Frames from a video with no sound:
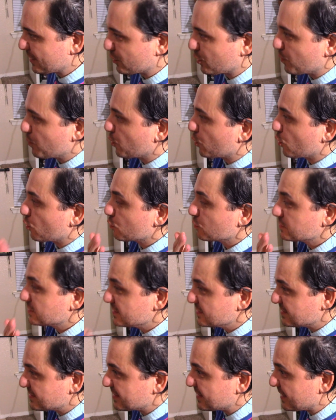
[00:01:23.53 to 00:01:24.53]
¿Cómo
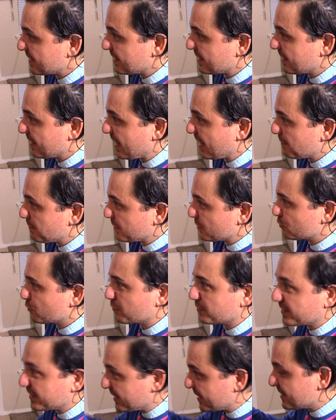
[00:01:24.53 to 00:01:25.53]
conociste al
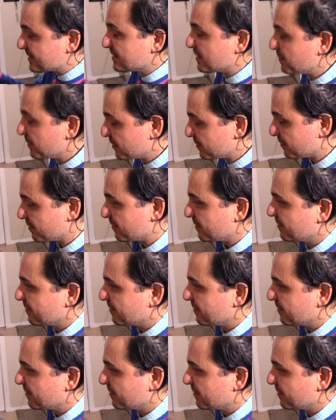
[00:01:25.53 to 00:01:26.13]
pintor? ¿Quién es el pintor?